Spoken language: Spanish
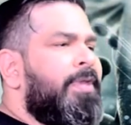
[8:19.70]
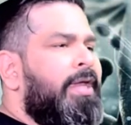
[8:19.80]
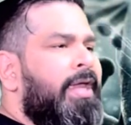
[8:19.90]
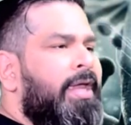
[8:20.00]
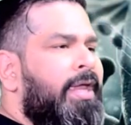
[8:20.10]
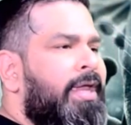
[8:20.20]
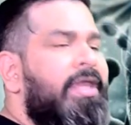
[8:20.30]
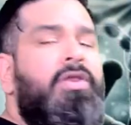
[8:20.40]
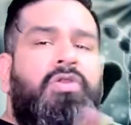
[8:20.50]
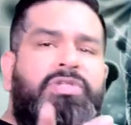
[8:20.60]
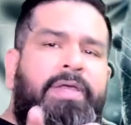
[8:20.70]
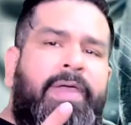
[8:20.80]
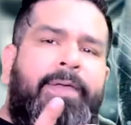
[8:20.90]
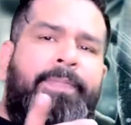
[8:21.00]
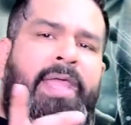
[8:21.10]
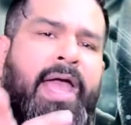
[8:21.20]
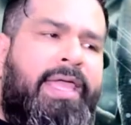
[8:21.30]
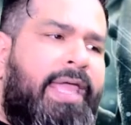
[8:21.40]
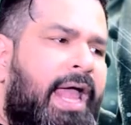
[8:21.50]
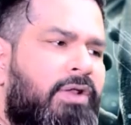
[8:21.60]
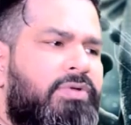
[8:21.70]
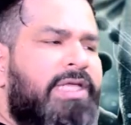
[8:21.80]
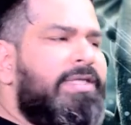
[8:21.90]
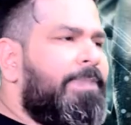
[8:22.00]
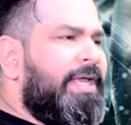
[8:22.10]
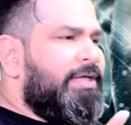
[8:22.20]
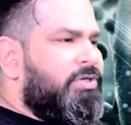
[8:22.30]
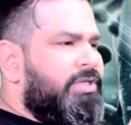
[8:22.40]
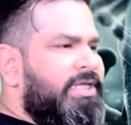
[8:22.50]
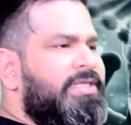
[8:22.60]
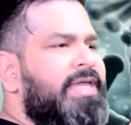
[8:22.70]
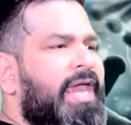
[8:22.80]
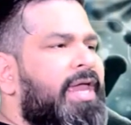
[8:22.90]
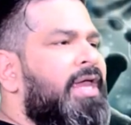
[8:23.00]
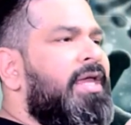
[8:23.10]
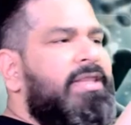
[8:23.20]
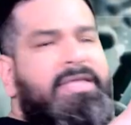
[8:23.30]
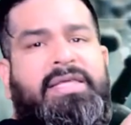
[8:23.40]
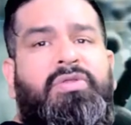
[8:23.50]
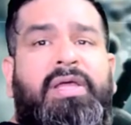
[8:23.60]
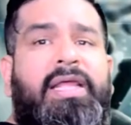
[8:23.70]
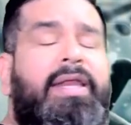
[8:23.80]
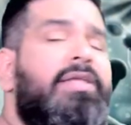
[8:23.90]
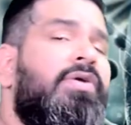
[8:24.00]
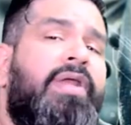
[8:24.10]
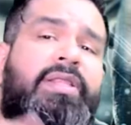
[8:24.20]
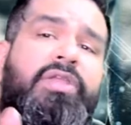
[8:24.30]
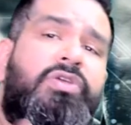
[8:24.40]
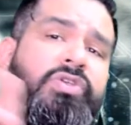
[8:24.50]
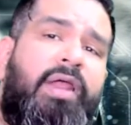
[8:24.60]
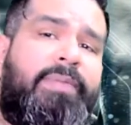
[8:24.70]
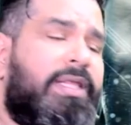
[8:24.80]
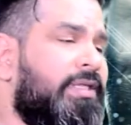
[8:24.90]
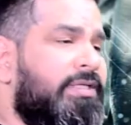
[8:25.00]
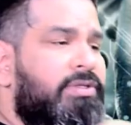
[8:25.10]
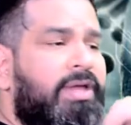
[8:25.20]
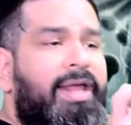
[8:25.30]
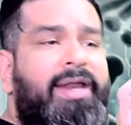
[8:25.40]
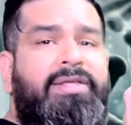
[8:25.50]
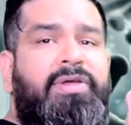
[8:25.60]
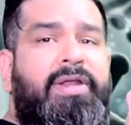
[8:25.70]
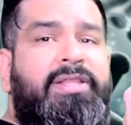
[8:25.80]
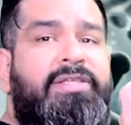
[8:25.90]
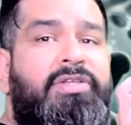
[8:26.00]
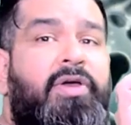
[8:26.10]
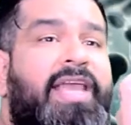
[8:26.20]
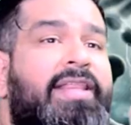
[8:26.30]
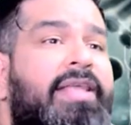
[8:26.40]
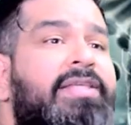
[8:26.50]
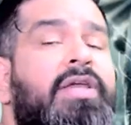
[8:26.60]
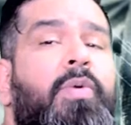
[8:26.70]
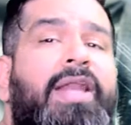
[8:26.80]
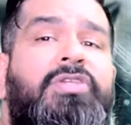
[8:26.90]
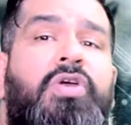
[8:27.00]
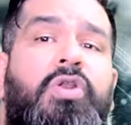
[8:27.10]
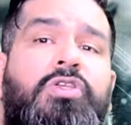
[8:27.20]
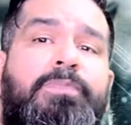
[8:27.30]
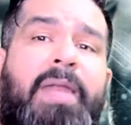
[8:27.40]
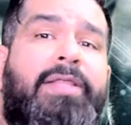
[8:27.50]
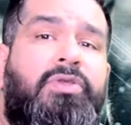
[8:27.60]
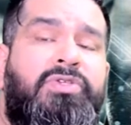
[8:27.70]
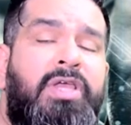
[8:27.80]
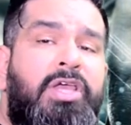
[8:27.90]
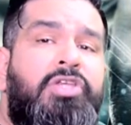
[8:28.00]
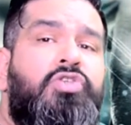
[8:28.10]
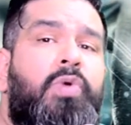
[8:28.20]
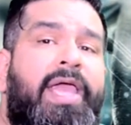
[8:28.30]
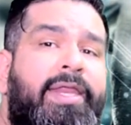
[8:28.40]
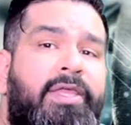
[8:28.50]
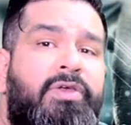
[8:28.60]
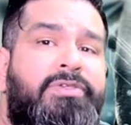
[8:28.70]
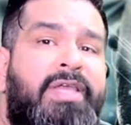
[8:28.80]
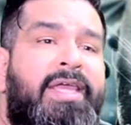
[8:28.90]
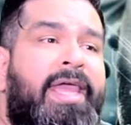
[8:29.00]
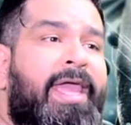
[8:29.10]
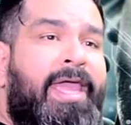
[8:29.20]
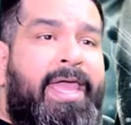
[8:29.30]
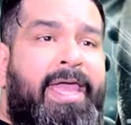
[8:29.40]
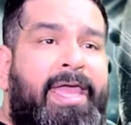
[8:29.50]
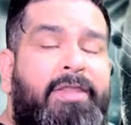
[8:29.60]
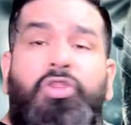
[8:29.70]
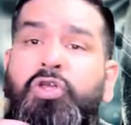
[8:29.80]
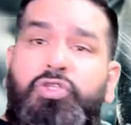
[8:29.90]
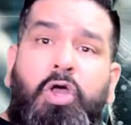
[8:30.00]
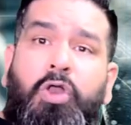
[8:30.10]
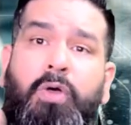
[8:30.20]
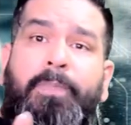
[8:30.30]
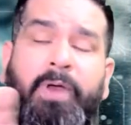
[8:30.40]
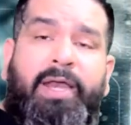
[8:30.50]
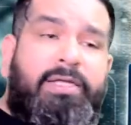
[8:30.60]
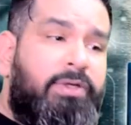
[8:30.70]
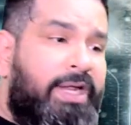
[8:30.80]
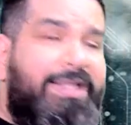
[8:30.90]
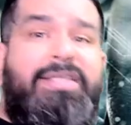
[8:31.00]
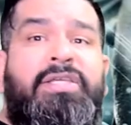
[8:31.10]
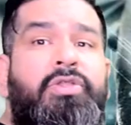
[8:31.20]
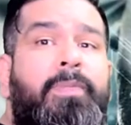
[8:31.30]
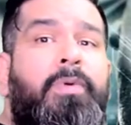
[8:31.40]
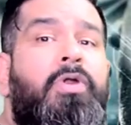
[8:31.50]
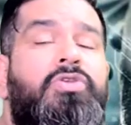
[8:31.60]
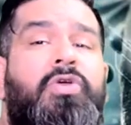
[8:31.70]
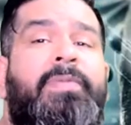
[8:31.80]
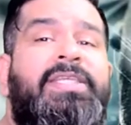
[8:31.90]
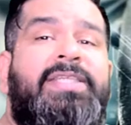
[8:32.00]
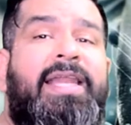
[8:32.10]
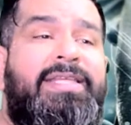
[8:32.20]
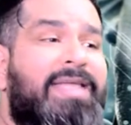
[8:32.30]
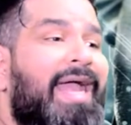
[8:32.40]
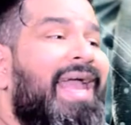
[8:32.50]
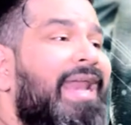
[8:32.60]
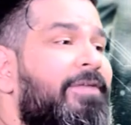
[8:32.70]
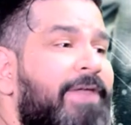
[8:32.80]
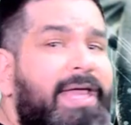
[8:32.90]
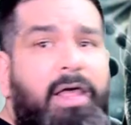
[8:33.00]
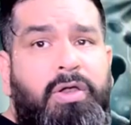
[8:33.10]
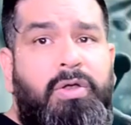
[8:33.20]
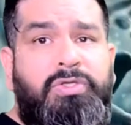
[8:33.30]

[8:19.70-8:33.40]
eh, inclusive hay algunas aplicaciones que te sitúan el restaurante y no solamente te sitúan el restaurante, sino que te dicen cuáles son los platos sugeridos, eh, no solo por el restaurante, sino por los comensales que han calificado